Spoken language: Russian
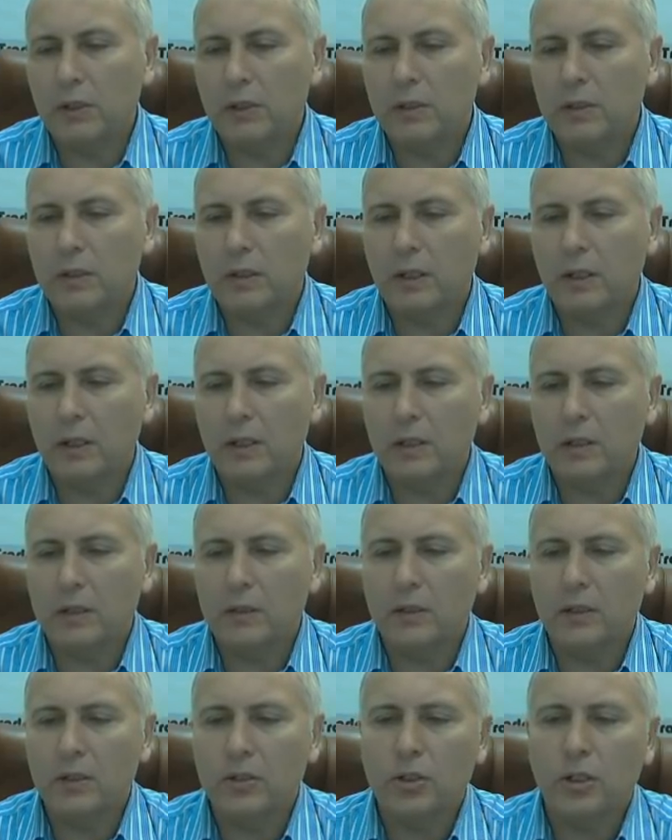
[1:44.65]
и станет
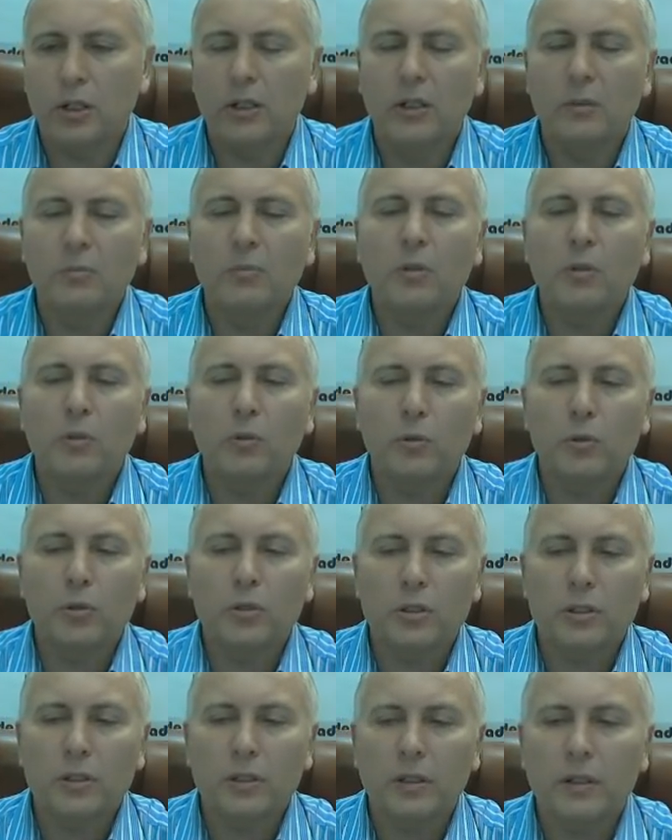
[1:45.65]
началом
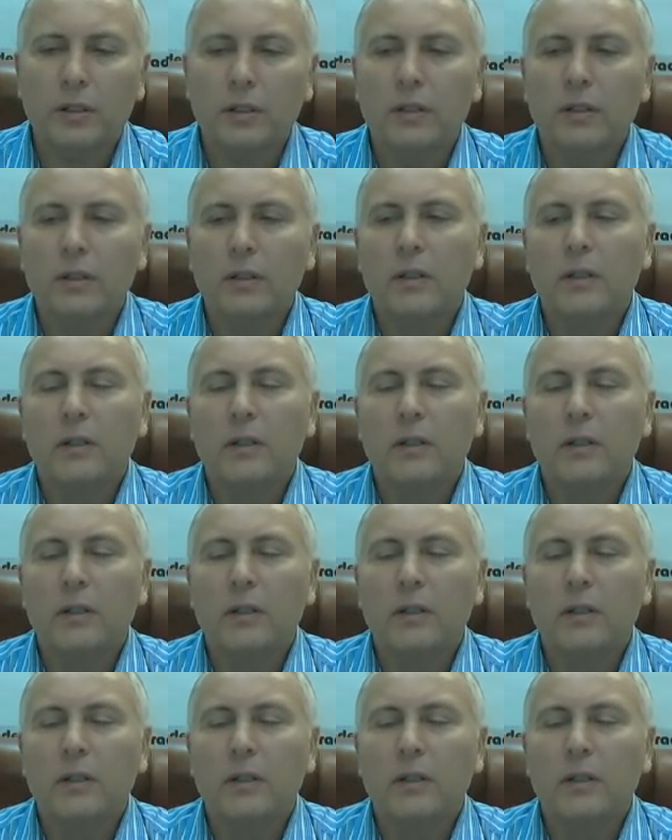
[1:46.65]
роста.